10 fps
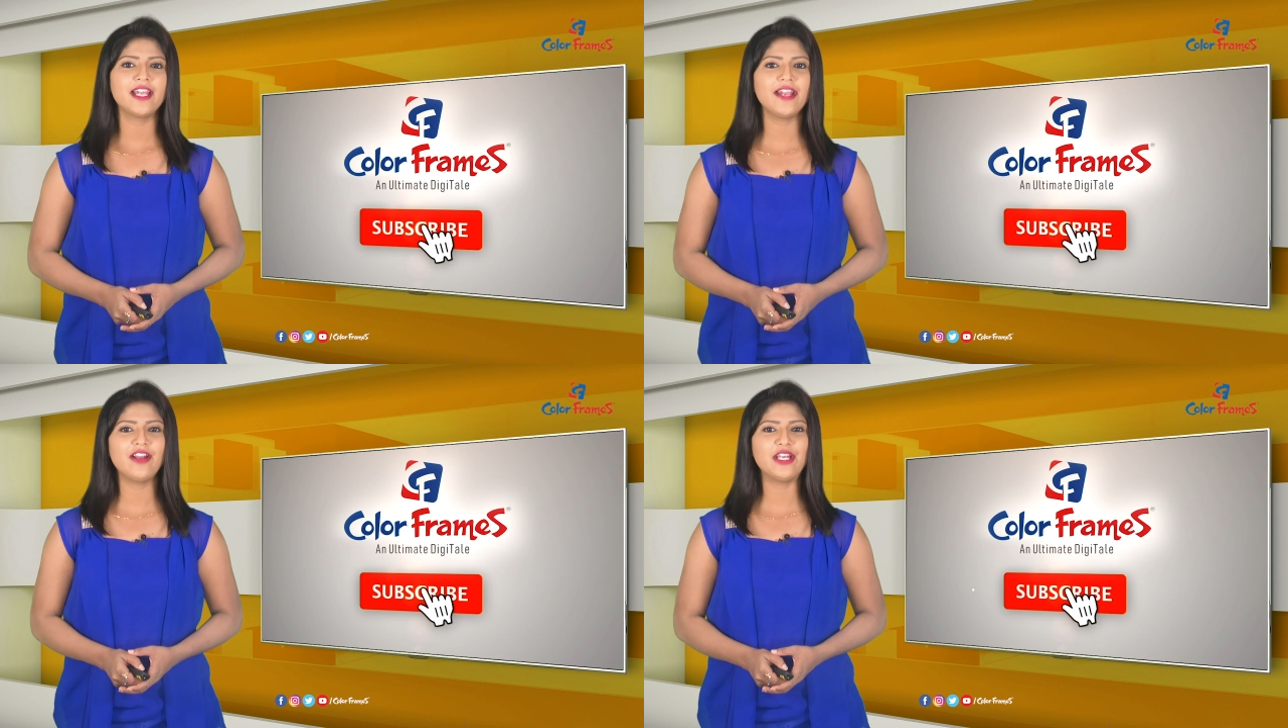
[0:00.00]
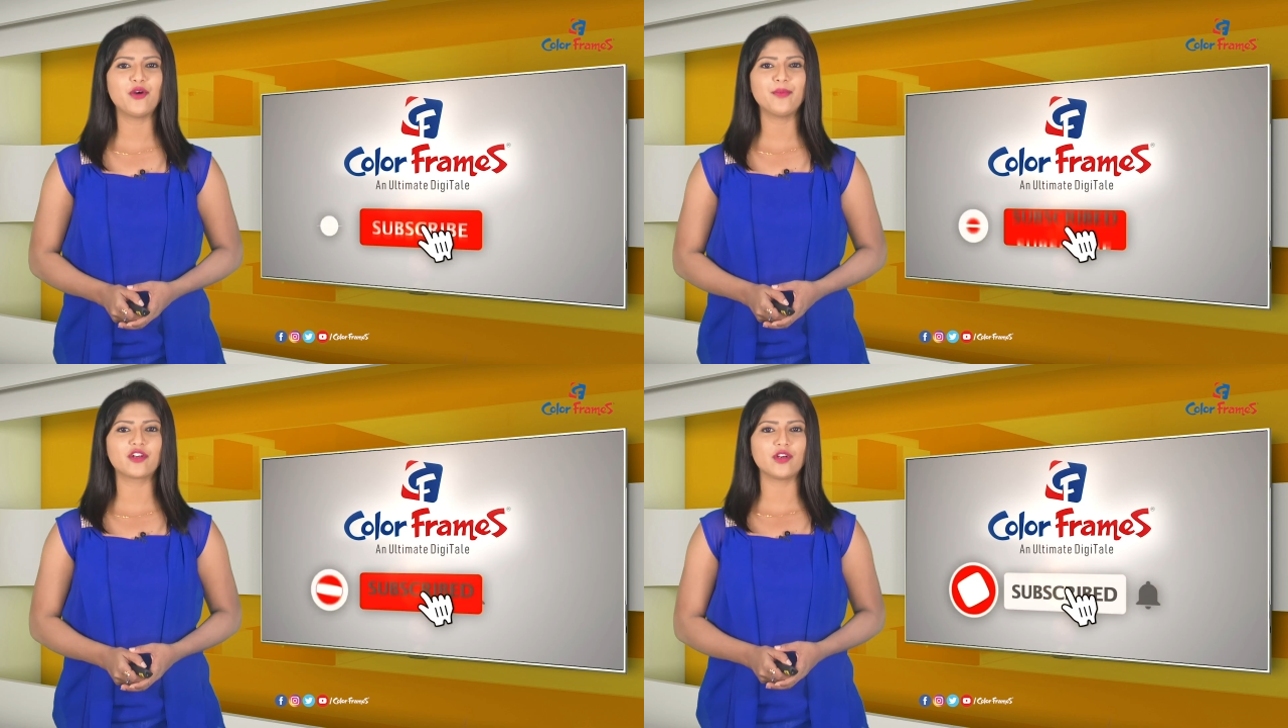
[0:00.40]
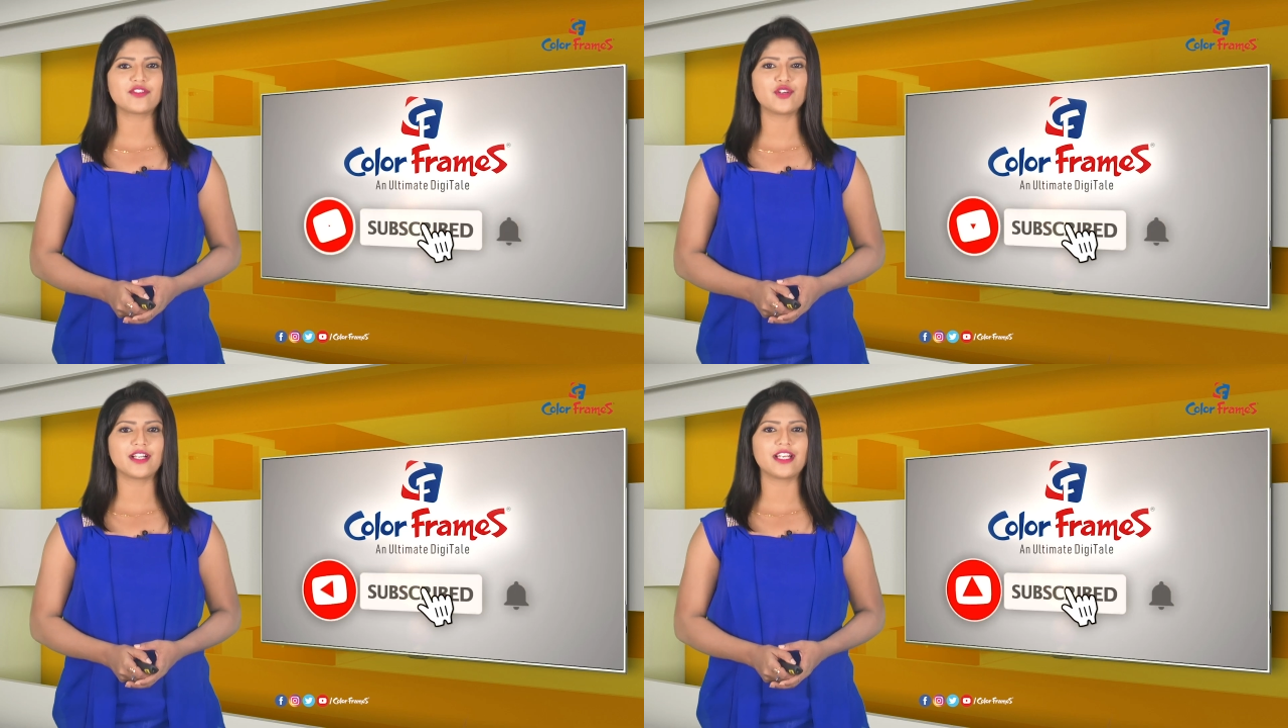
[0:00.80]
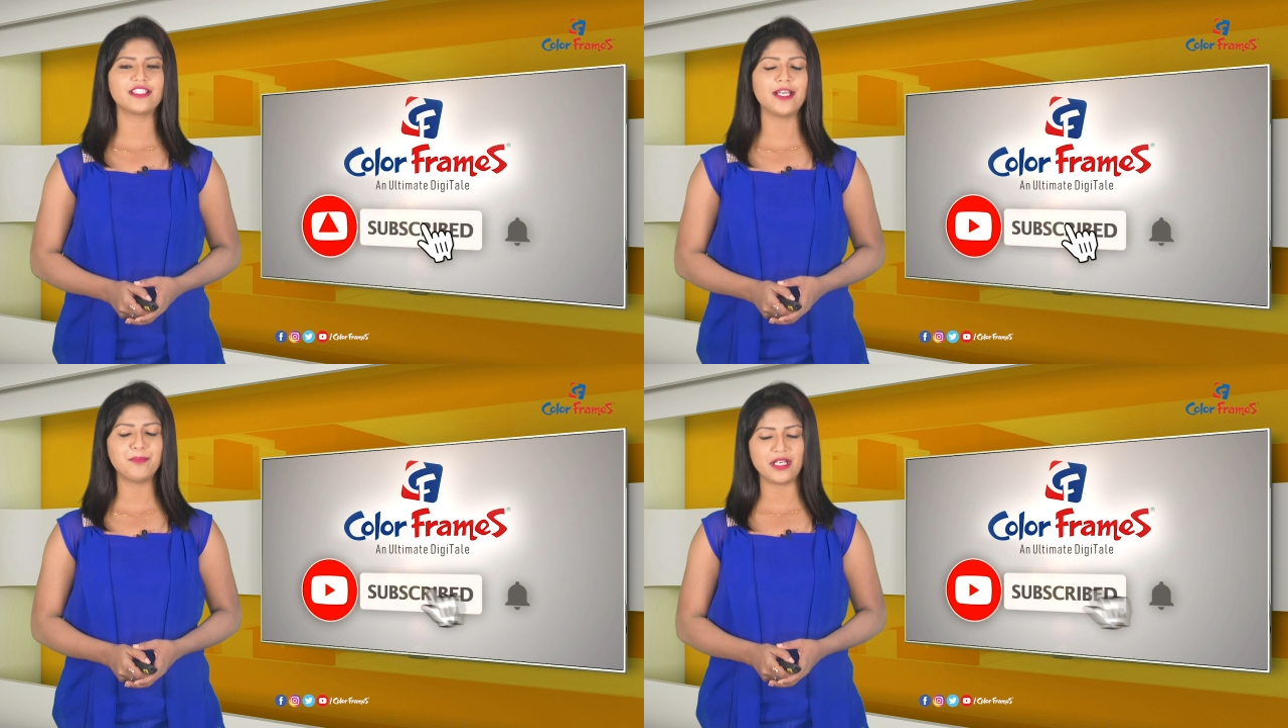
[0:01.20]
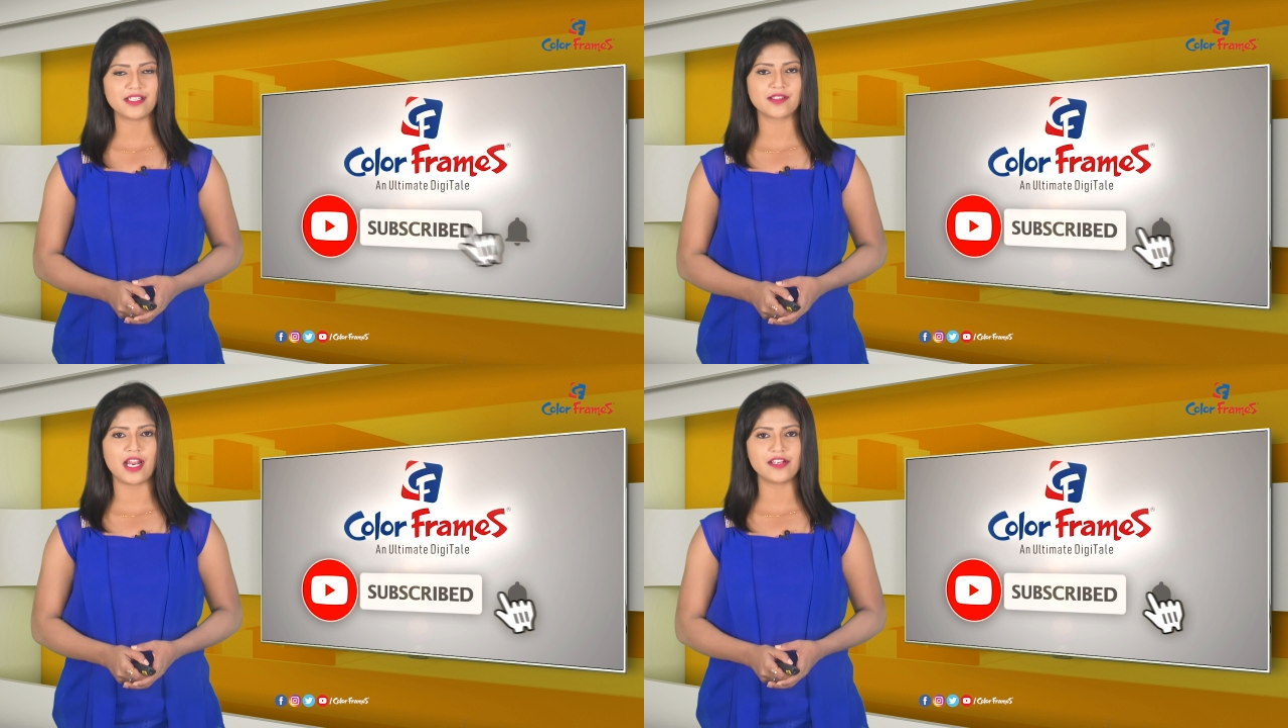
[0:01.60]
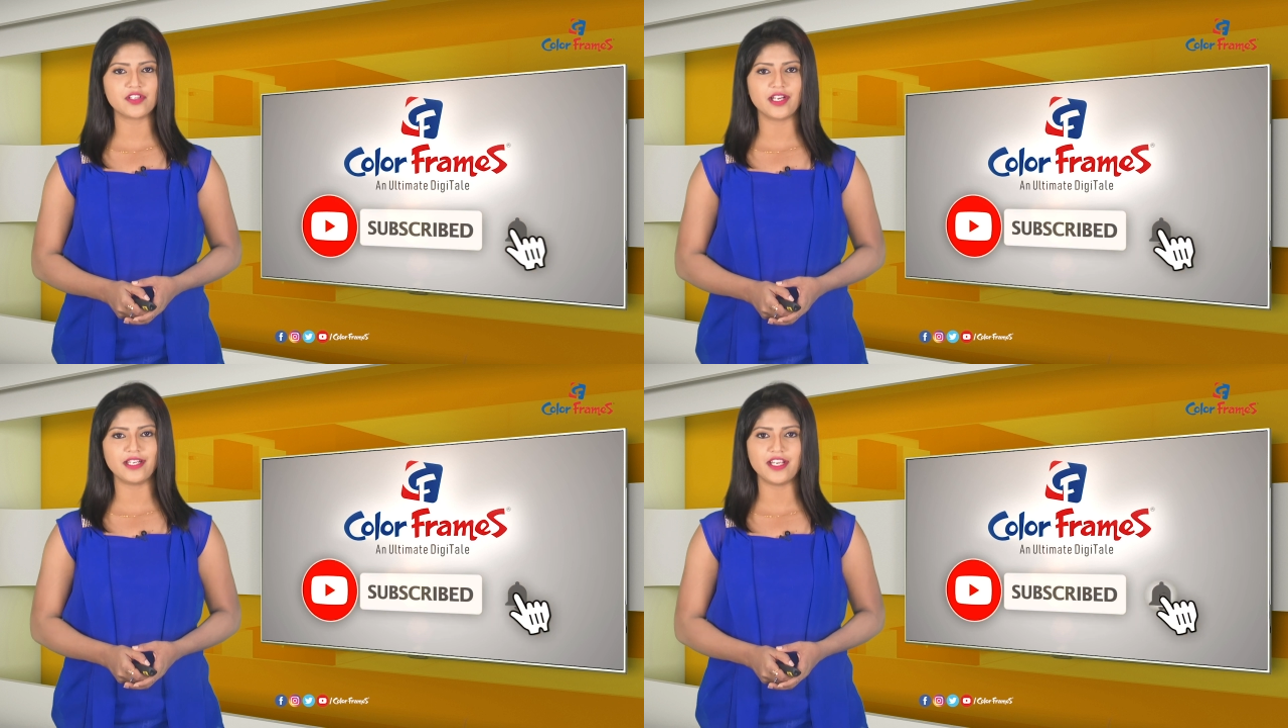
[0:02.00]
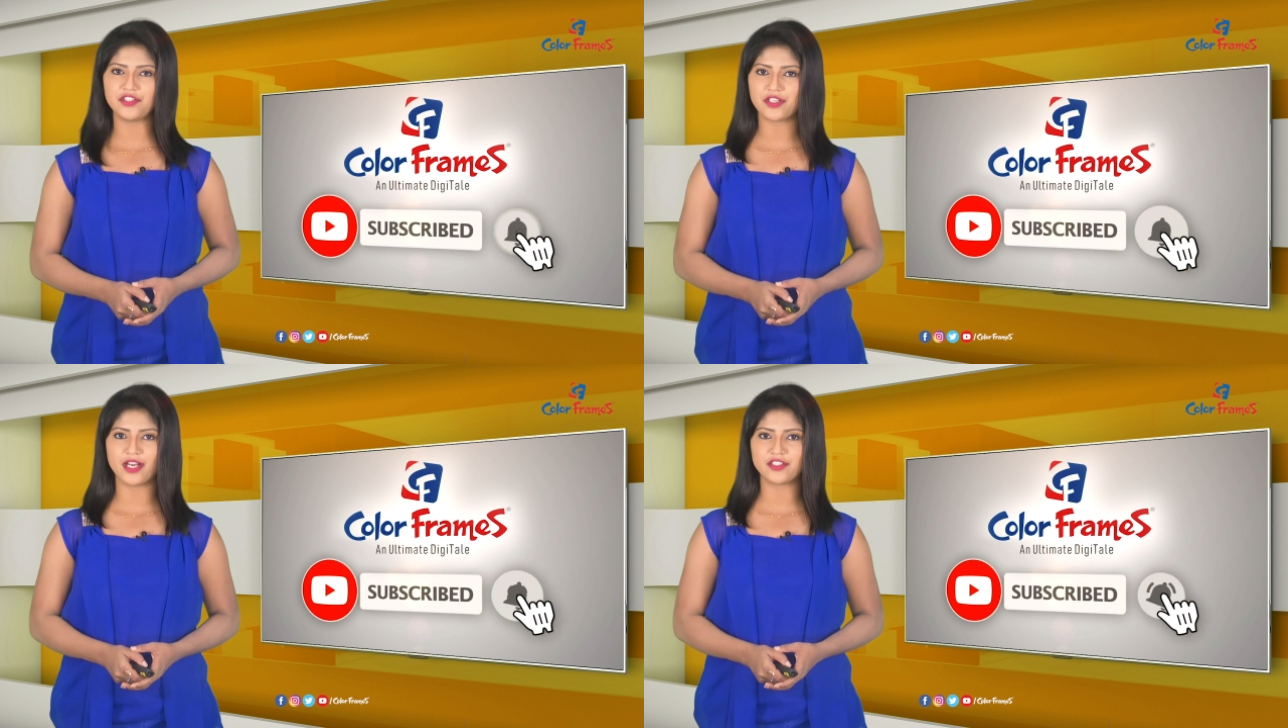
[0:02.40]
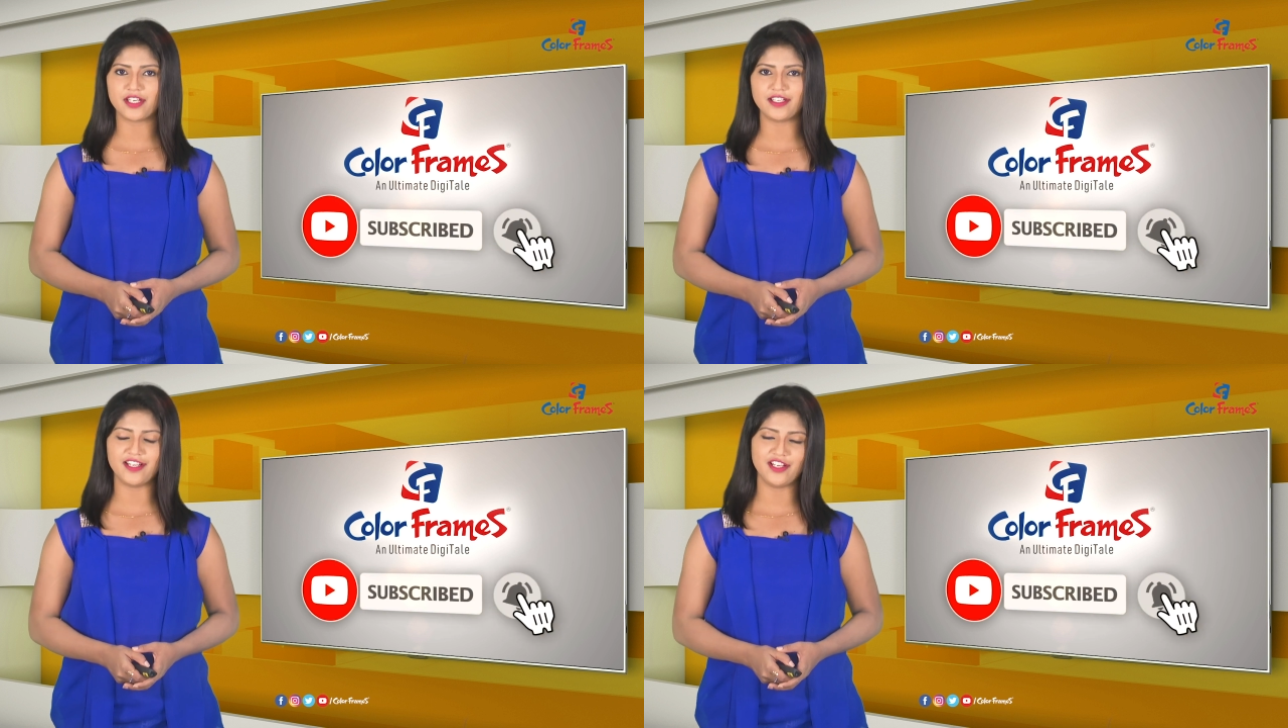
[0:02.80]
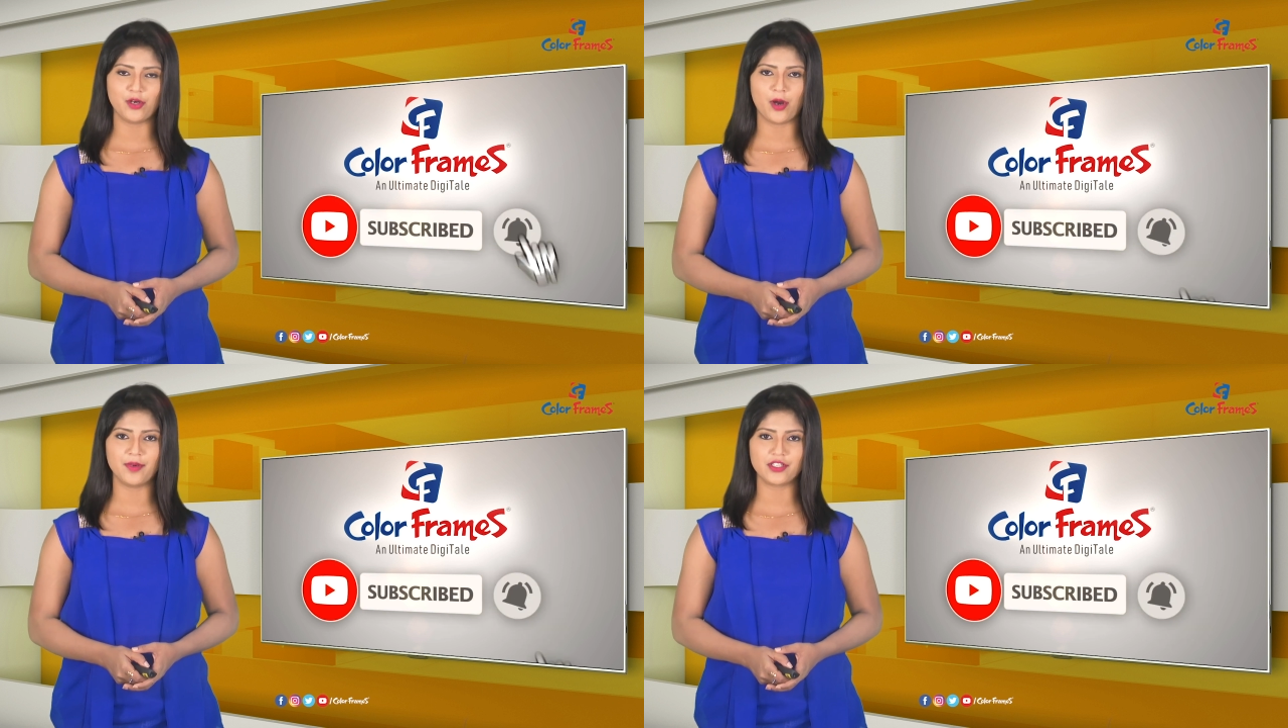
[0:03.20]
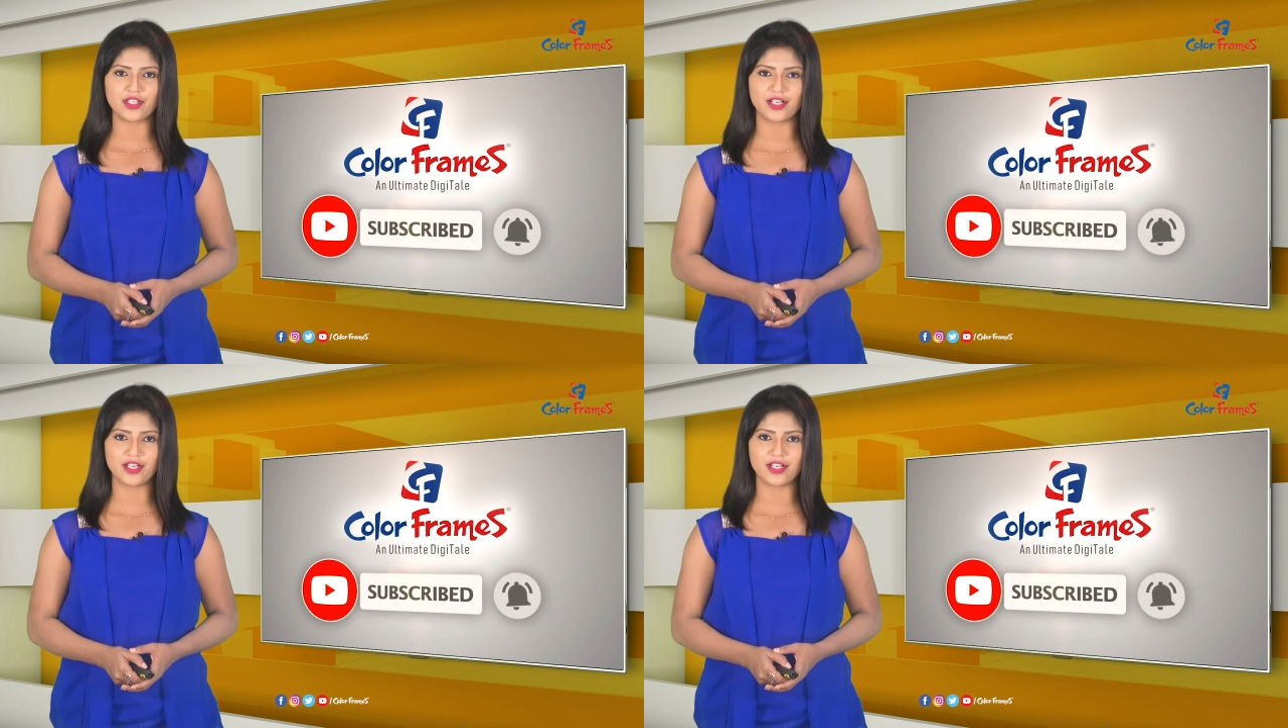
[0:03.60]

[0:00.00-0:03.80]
ఈ వీడియో మీకు నచ్చినట్లయితే ప్లీజ్ లైక్ చేయండి షేర్ చేయండి కామెంట్